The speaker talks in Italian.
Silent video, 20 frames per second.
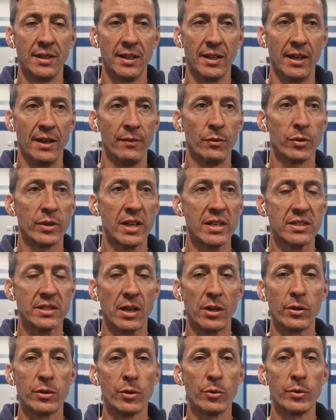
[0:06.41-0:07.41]
Avevo chiesto a
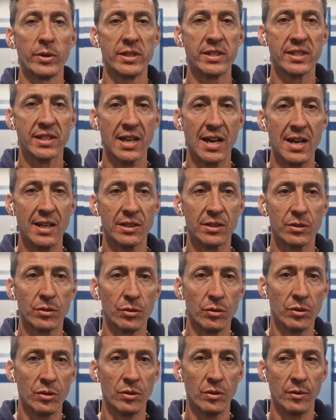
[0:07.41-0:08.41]
loro un
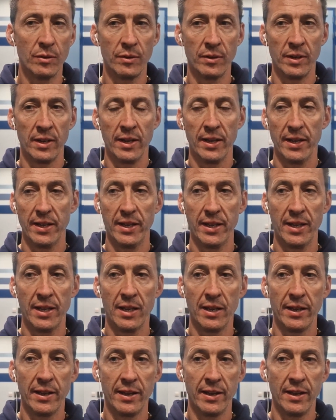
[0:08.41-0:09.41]
riscatto
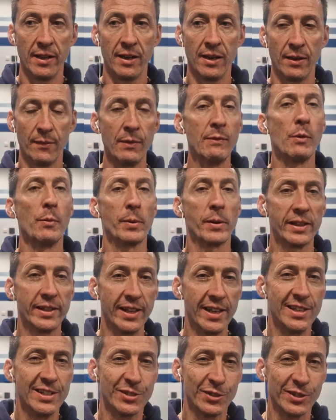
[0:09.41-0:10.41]
e l'avevo
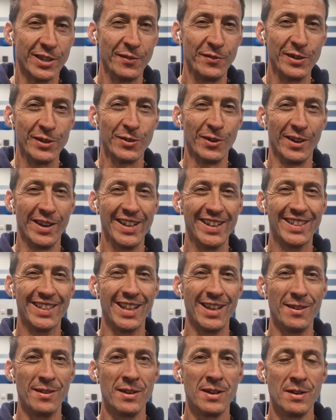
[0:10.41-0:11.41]
preteso, tra
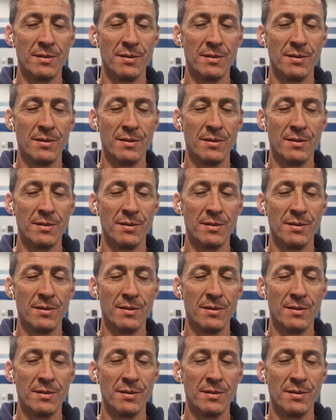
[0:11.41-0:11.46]
virgolette,